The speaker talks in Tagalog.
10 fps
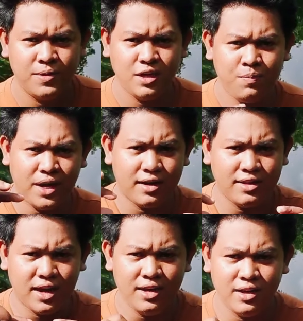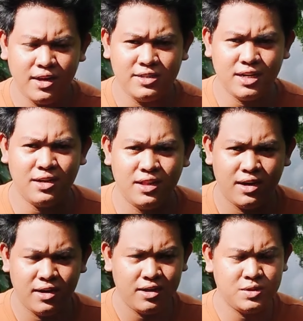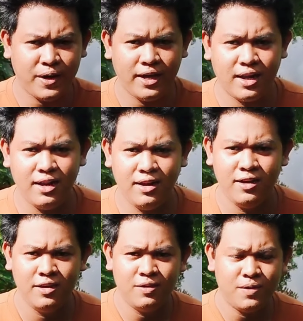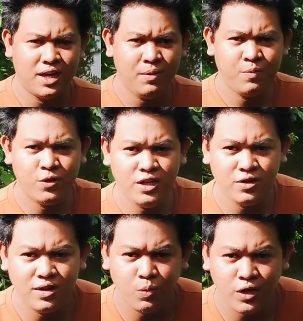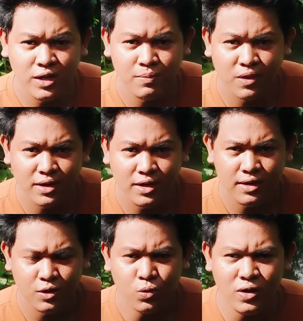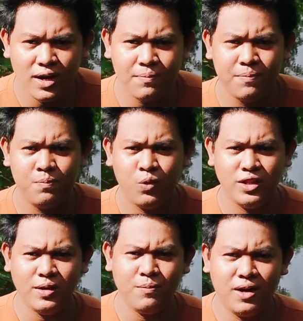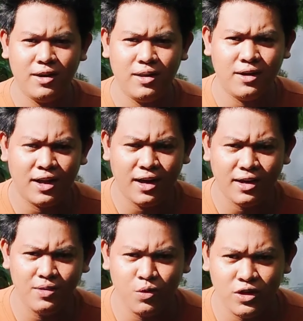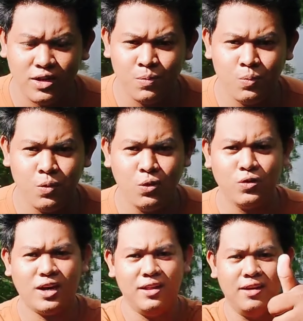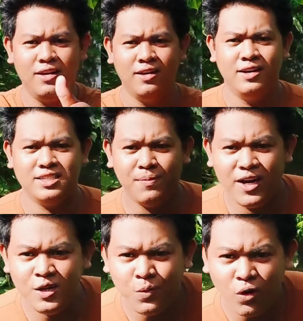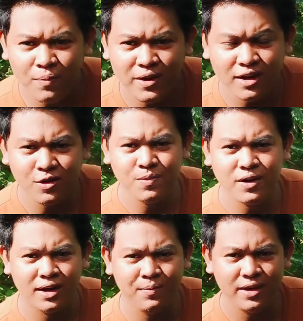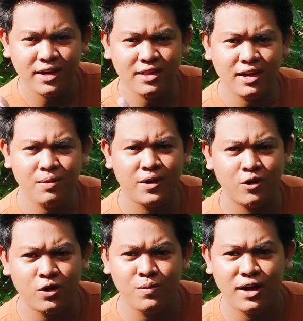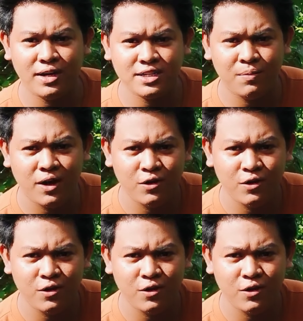sa parang triangle siya na spiral Madami po dito na pwedeng maiulam, pwedeng makain, pwede din pong pulutan. Samahan niyo po kami ngayon mga kaibigan dahil meron ako mga kasama